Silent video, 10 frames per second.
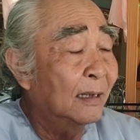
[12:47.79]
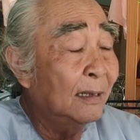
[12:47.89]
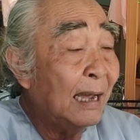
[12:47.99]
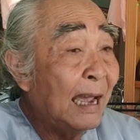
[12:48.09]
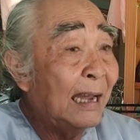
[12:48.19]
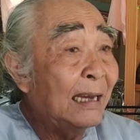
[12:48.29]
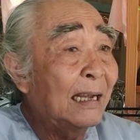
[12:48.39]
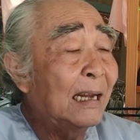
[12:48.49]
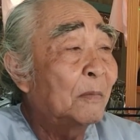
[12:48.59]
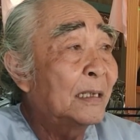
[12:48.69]
thứ hai
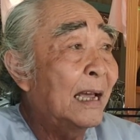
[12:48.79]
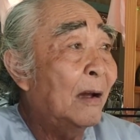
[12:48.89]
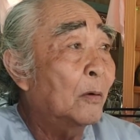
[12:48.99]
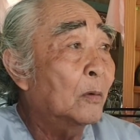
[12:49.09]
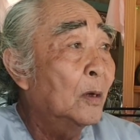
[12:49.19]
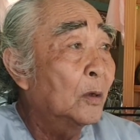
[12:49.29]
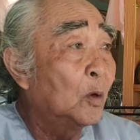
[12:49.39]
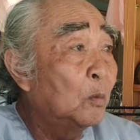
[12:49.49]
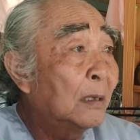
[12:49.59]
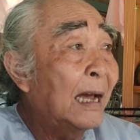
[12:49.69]
là làm sao
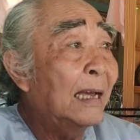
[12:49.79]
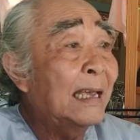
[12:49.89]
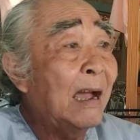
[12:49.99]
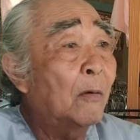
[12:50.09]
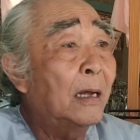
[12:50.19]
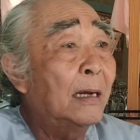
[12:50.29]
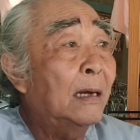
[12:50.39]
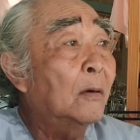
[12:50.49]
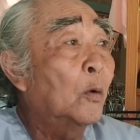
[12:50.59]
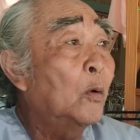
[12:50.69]
chung tay nhau để
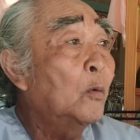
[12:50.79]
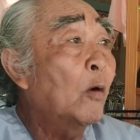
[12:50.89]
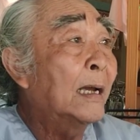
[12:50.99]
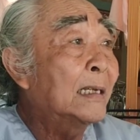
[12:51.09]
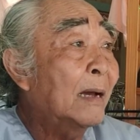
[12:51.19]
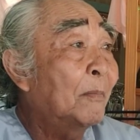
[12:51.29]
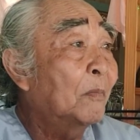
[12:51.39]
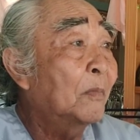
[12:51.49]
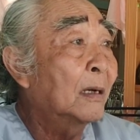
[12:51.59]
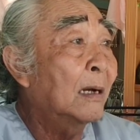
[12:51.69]
đánh đuổi ngoại
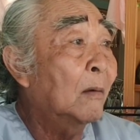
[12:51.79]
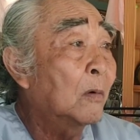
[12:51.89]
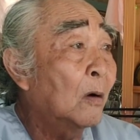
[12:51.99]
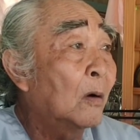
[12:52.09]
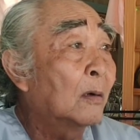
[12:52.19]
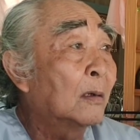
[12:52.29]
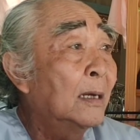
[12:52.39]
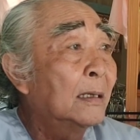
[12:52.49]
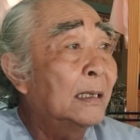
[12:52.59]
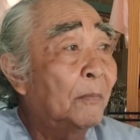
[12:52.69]
xâm không còn
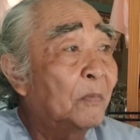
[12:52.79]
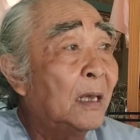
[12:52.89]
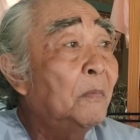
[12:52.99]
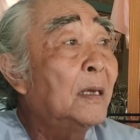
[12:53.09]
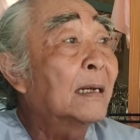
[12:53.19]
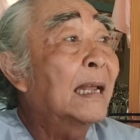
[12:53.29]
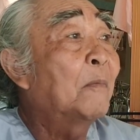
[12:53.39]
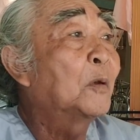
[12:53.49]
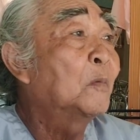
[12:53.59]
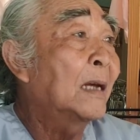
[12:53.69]
xâm chiếm Việt
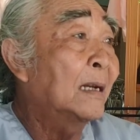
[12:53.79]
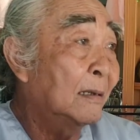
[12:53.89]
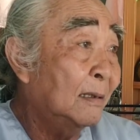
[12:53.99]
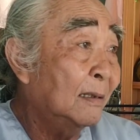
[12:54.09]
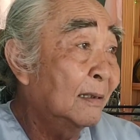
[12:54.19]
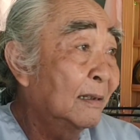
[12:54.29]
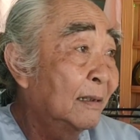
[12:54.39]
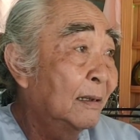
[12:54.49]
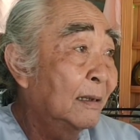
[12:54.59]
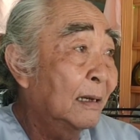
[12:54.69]
Nam của chúng ta nữa
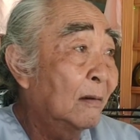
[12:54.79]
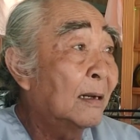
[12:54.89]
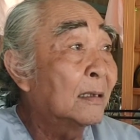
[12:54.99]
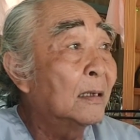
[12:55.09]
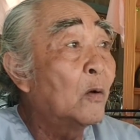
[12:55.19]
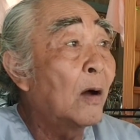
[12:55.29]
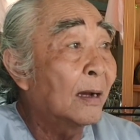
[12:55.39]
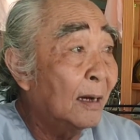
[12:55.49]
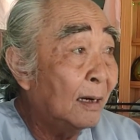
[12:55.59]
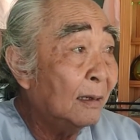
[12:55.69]
cái đó là sự
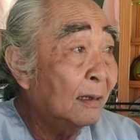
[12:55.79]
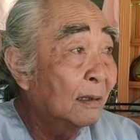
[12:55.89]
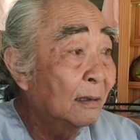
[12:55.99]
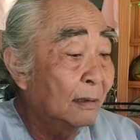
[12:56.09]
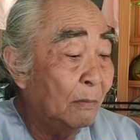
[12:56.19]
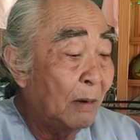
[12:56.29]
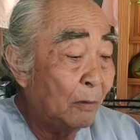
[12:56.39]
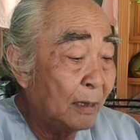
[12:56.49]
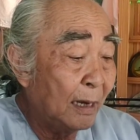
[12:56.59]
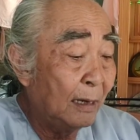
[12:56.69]
đoàn kết để
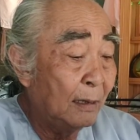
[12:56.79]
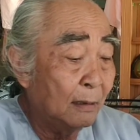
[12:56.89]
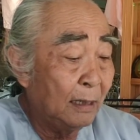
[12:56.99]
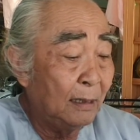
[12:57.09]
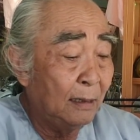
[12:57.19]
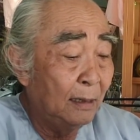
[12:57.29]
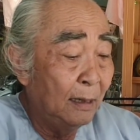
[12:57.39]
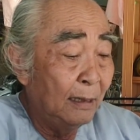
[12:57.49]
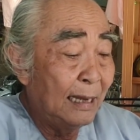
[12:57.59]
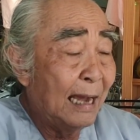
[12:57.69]
bảo vệ được cái
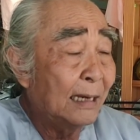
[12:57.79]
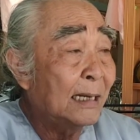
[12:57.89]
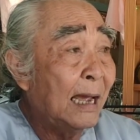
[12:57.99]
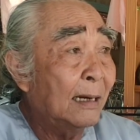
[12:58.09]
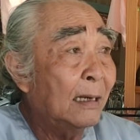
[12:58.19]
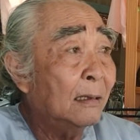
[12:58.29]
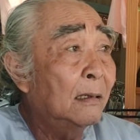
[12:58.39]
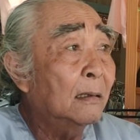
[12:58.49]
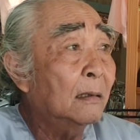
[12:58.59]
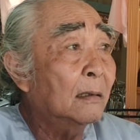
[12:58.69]
gian sang đất
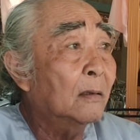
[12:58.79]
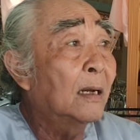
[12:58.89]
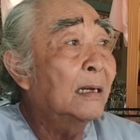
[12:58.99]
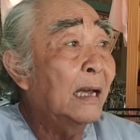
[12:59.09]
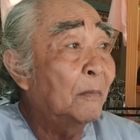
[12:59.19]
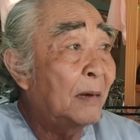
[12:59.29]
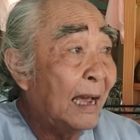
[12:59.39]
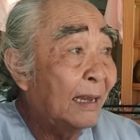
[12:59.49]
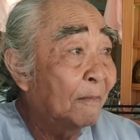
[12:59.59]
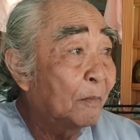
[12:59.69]
nước cho đến ngày hôm
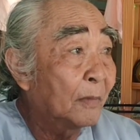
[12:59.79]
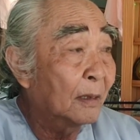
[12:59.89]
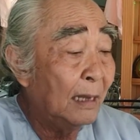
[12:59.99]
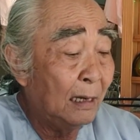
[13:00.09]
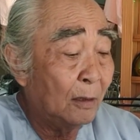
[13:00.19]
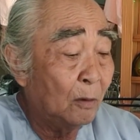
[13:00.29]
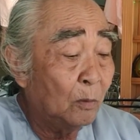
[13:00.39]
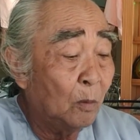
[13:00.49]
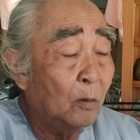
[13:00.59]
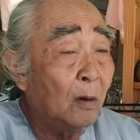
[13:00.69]
nay đây là
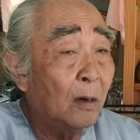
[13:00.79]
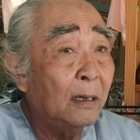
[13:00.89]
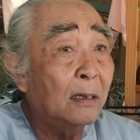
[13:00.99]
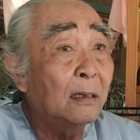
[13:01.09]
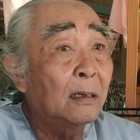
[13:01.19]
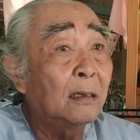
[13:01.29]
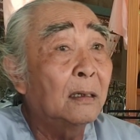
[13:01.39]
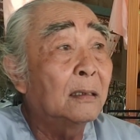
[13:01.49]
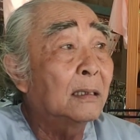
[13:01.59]
chúng tôi muốn nói hơi hơi